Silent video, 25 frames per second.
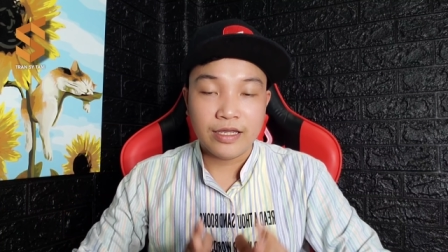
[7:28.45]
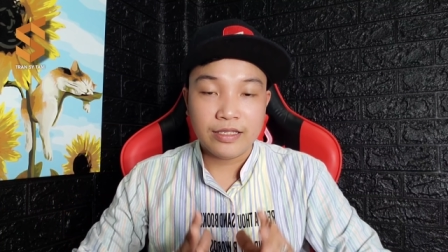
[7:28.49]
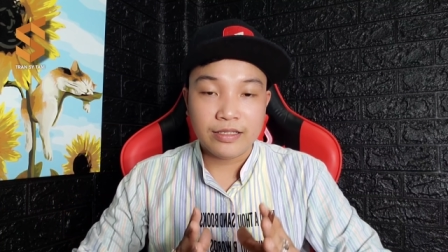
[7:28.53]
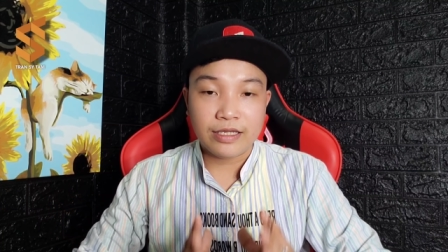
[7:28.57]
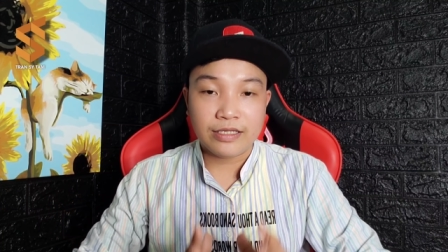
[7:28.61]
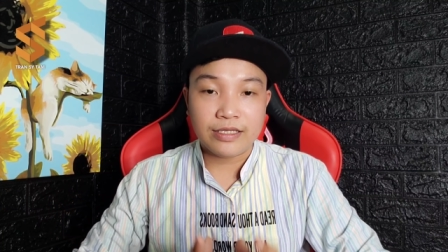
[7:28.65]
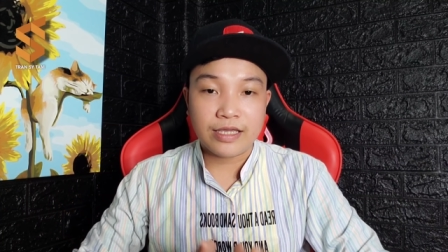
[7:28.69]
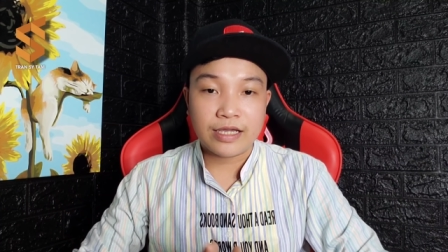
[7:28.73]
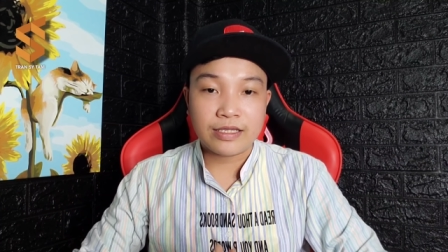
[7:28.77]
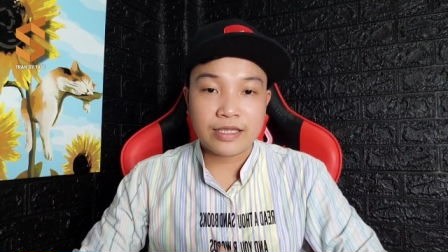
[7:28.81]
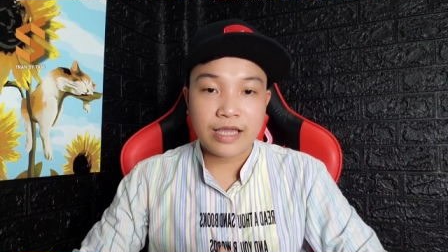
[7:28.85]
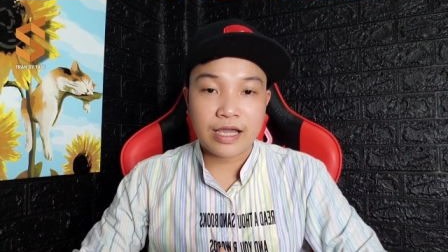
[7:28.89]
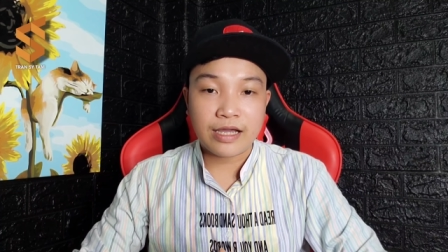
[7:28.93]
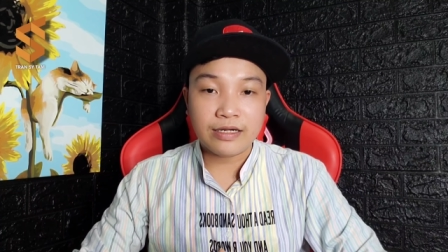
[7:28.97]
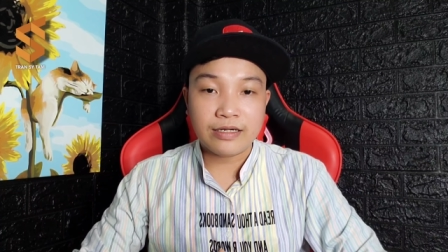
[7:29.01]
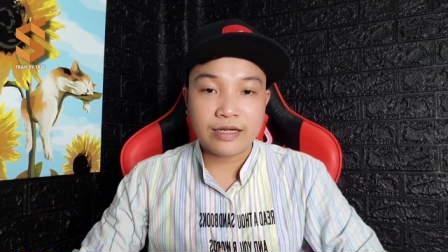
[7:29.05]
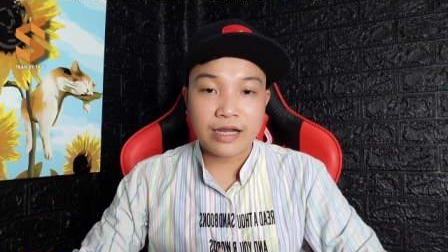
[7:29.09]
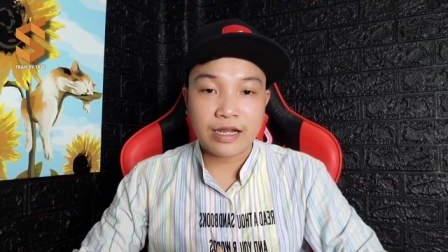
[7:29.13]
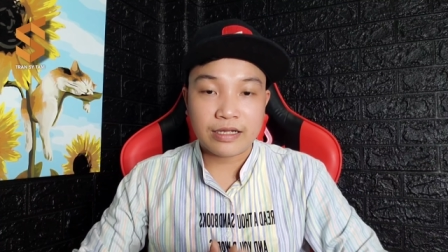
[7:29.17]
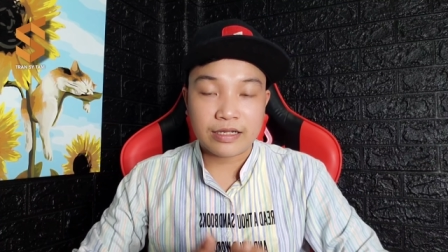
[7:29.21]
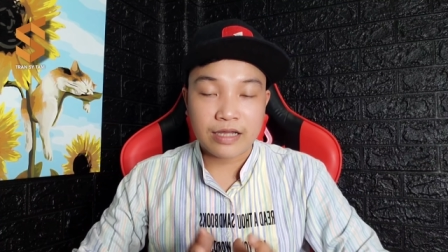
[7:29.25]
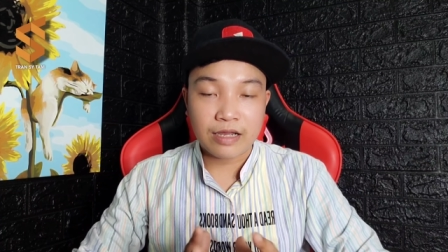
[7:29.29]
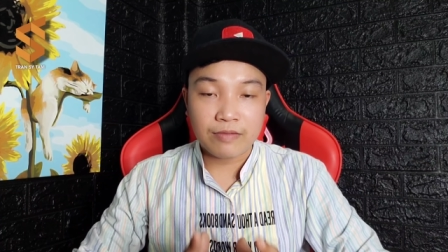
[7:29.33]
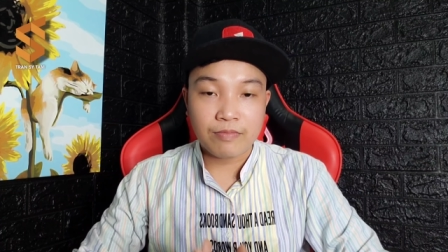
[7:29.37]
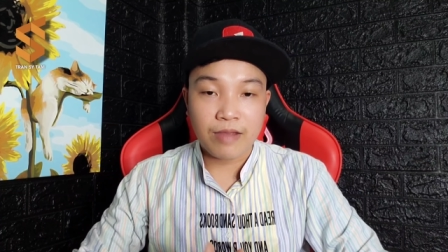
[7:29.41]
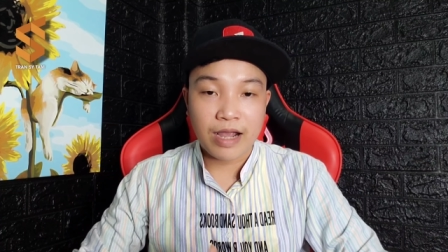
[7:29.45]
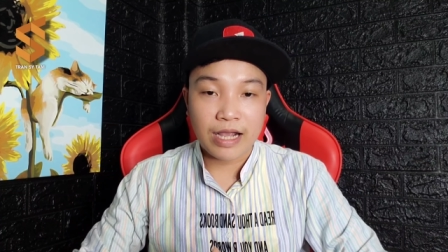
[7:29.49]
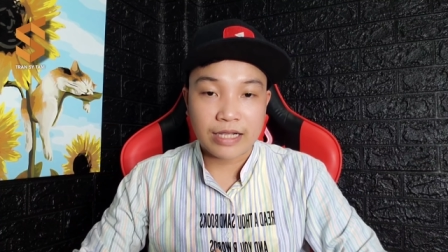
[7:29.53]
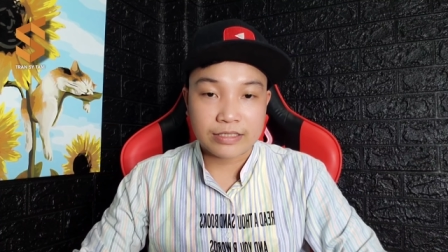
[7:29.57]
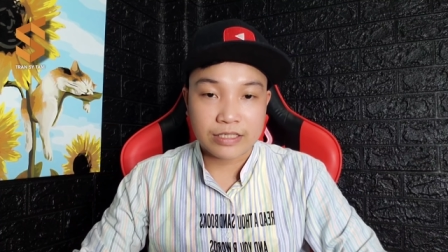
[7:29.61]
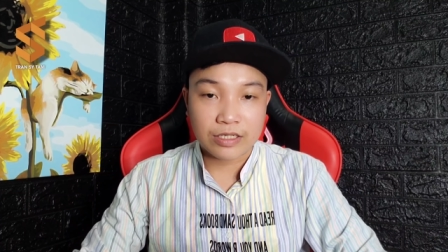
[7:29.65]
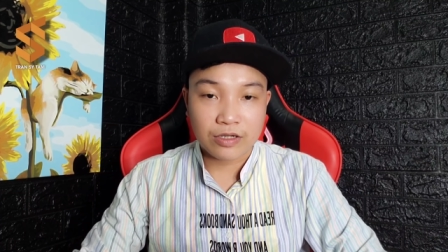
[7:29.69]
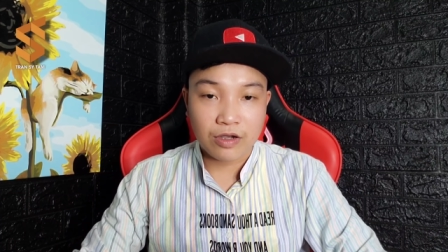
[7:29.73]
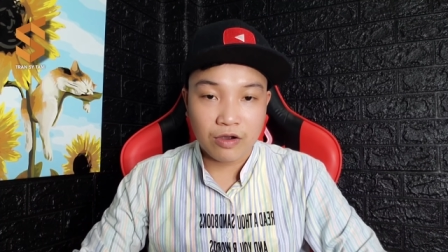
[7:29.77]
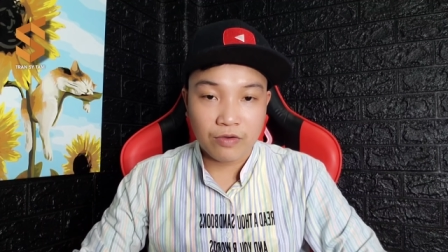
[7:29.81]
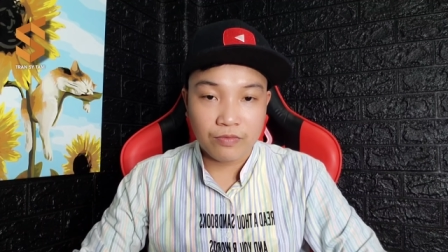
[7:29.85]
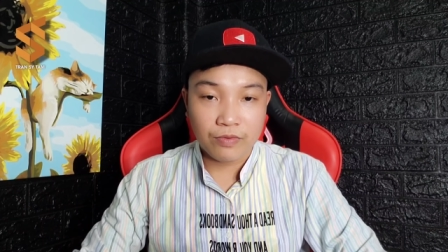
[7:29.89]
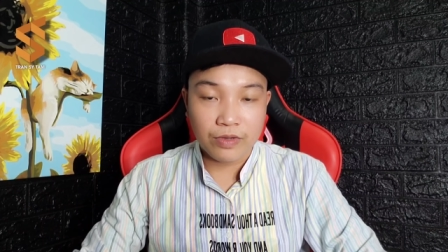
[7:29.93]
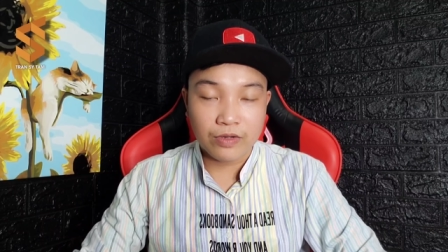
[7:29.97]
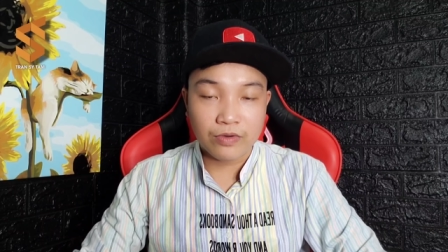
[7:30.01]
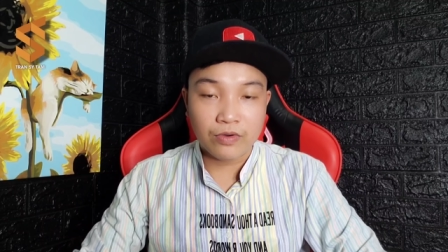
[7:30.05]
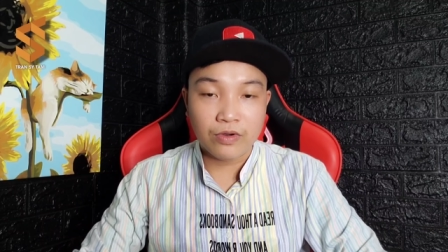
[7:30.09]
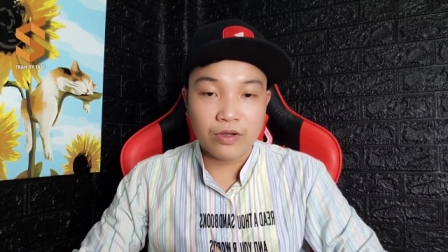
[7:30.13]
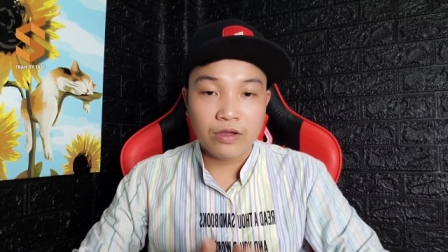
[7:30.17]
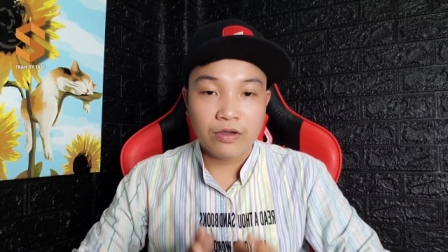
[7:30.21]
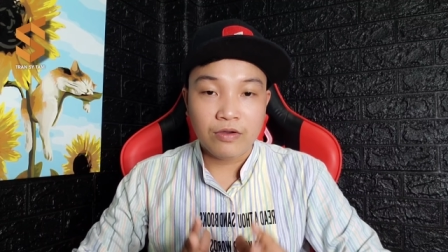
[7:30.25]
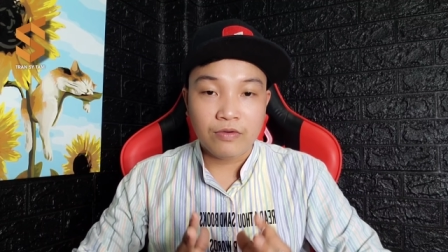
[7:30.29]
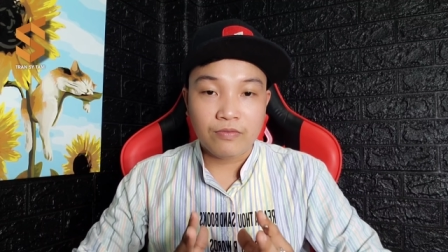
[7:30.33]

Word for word: thì chắc chắn rằng các bạn sẽ có view,